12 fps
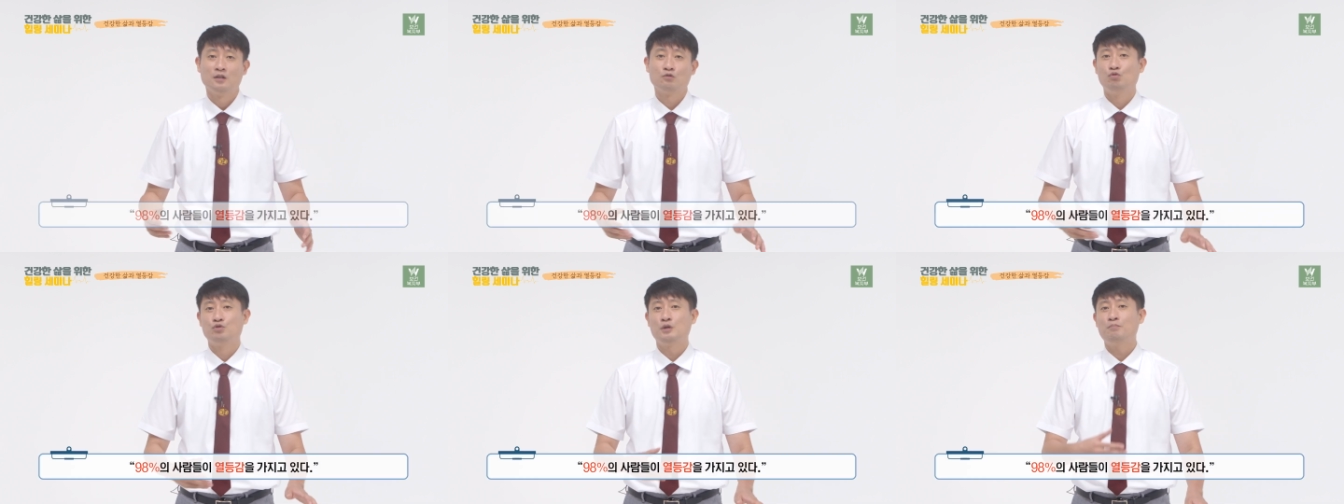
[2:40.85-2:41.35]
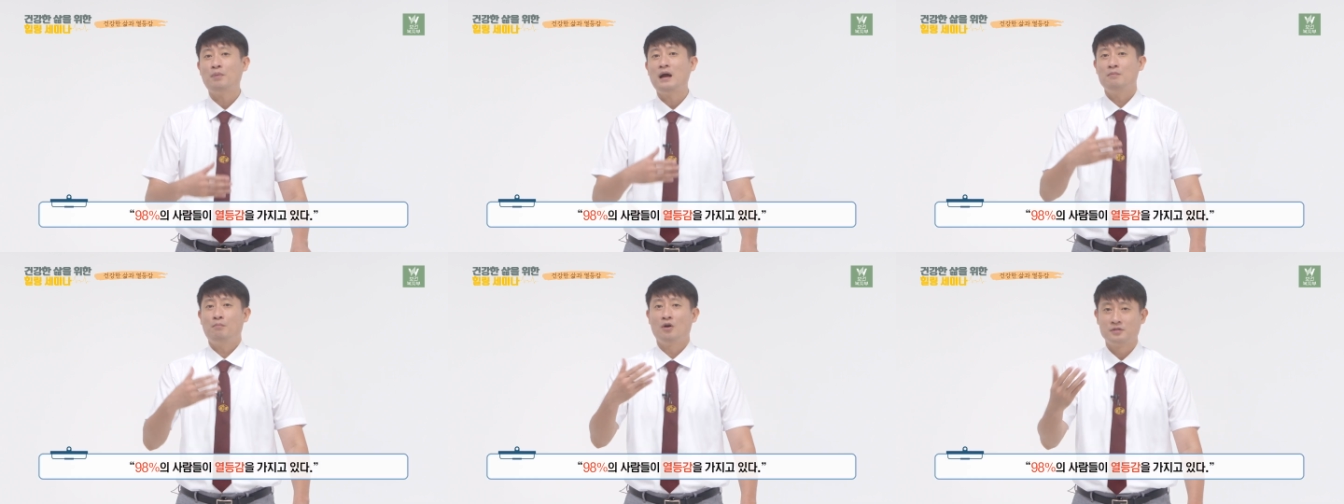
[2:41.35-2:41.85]

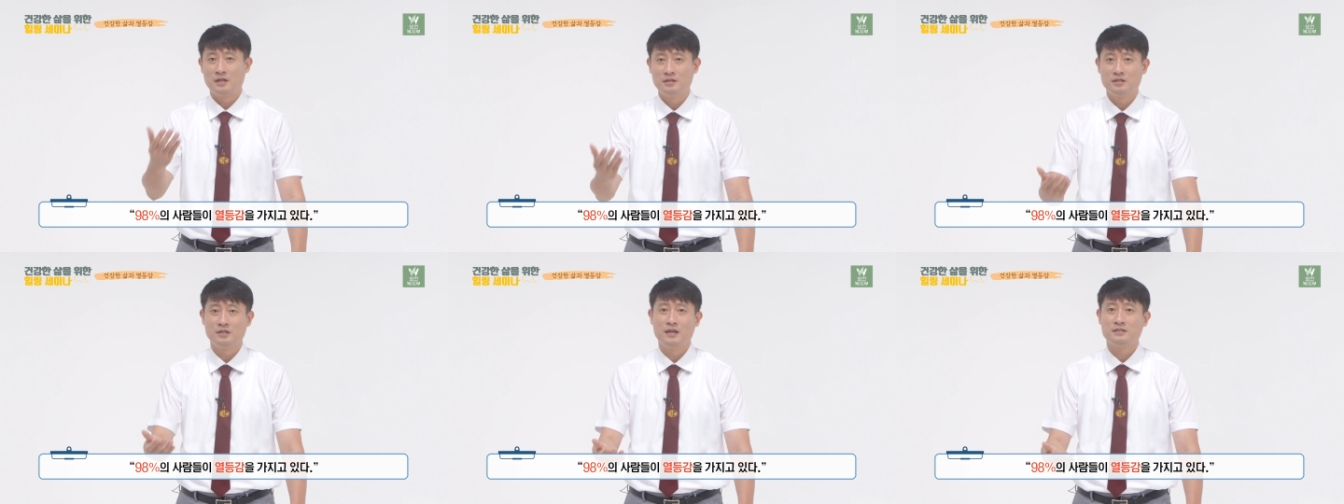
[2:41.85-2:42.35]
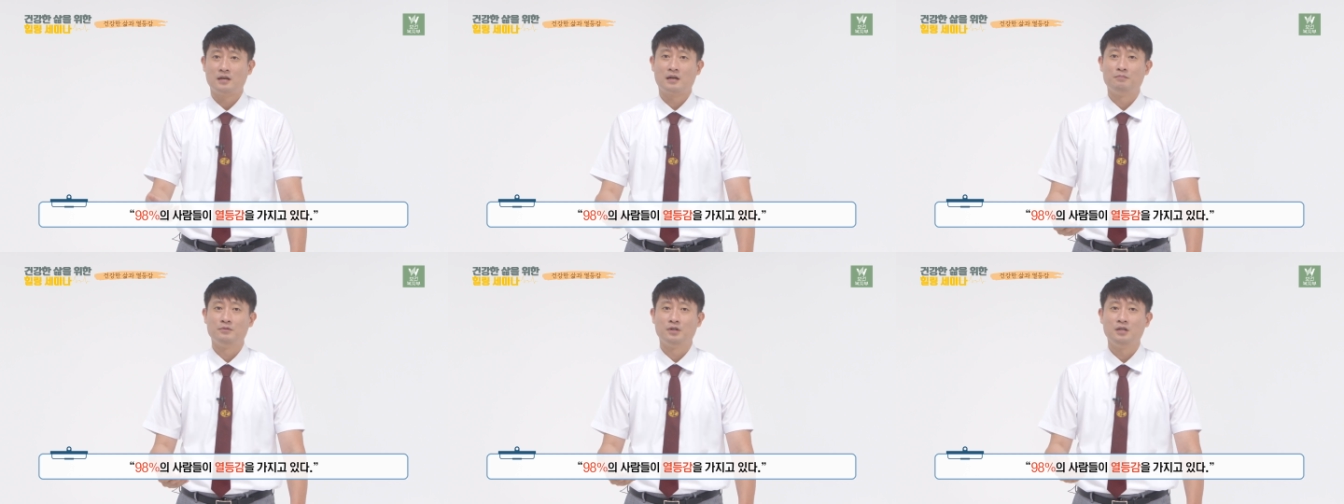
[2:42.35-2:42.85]
98%의
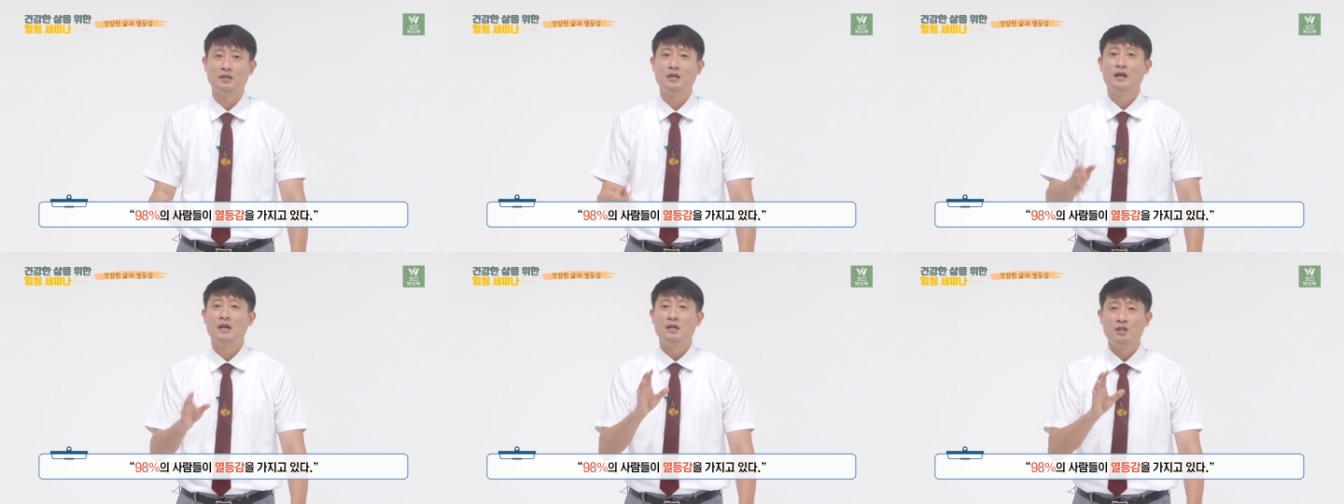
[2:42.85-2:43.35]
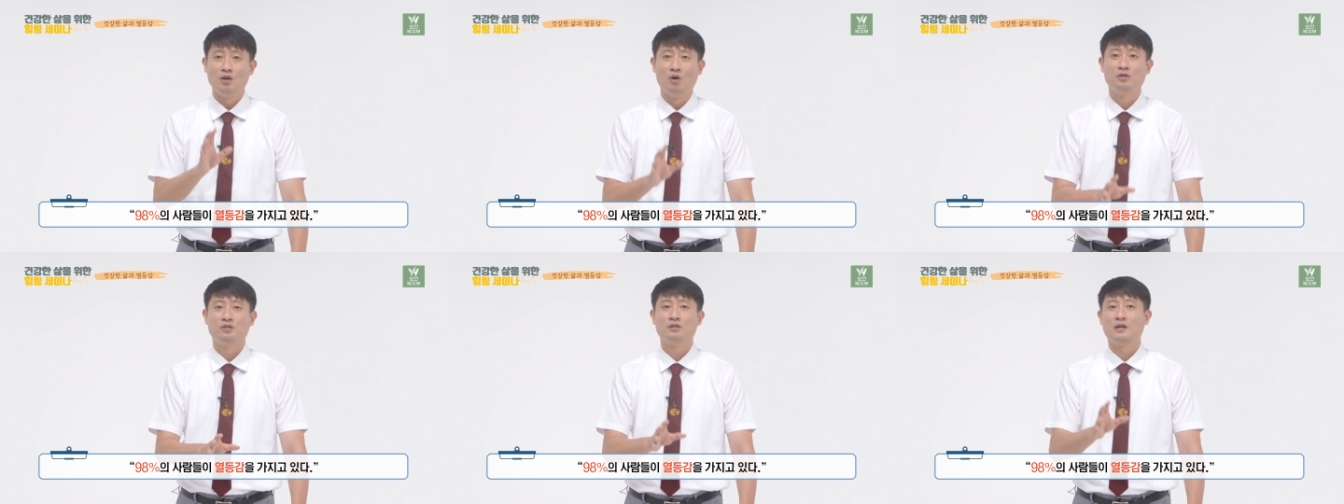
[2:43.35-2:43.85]
사람들이
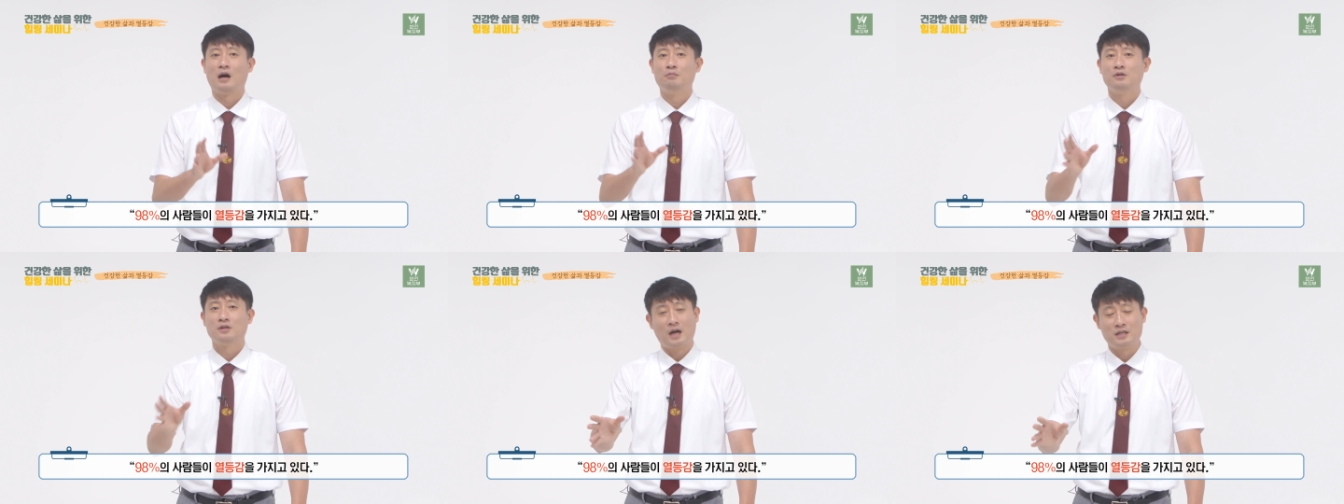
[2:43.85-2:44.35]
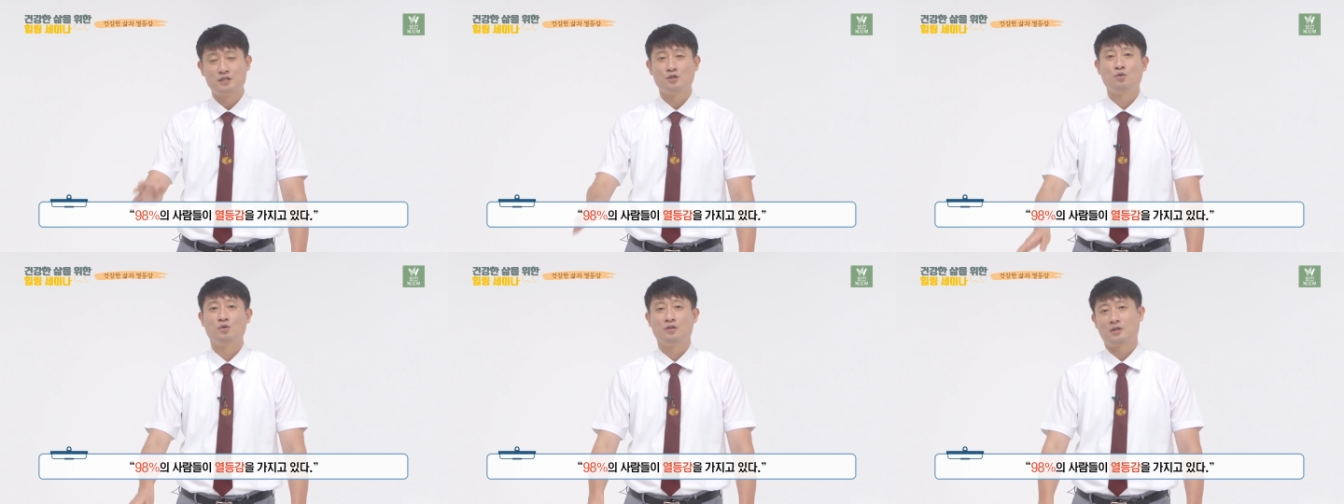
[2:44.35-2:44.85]
열등감을
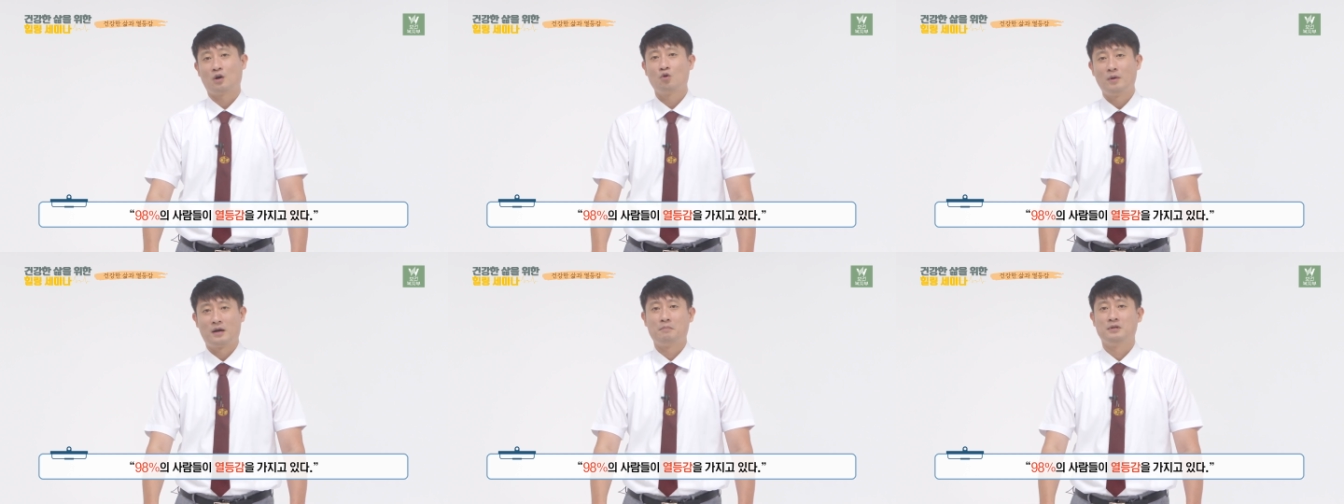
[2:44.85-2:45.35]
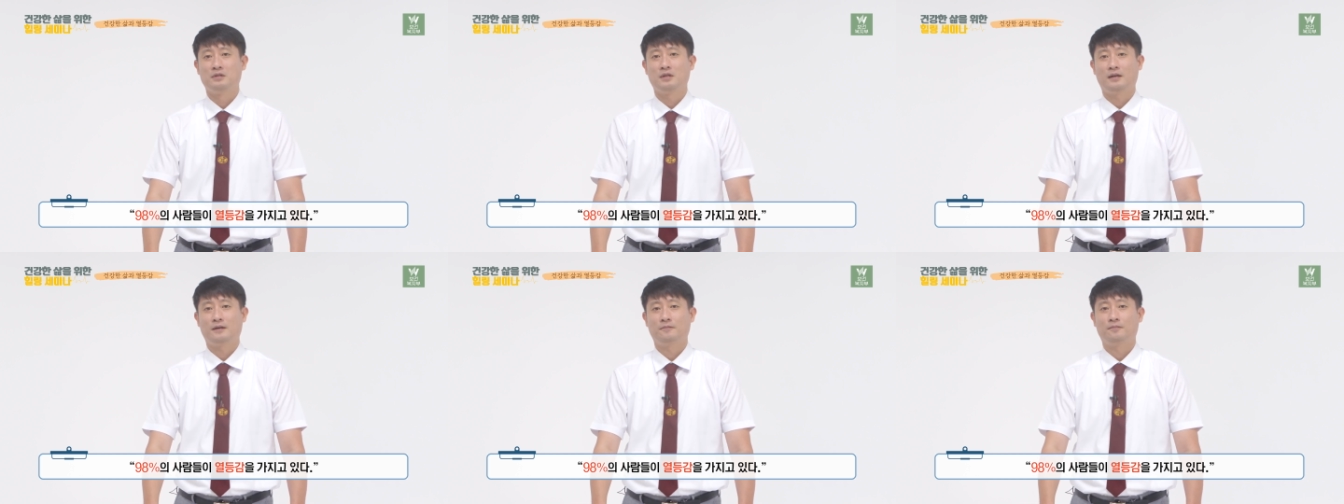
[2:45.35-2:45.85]
가지고 있다고 말합니다.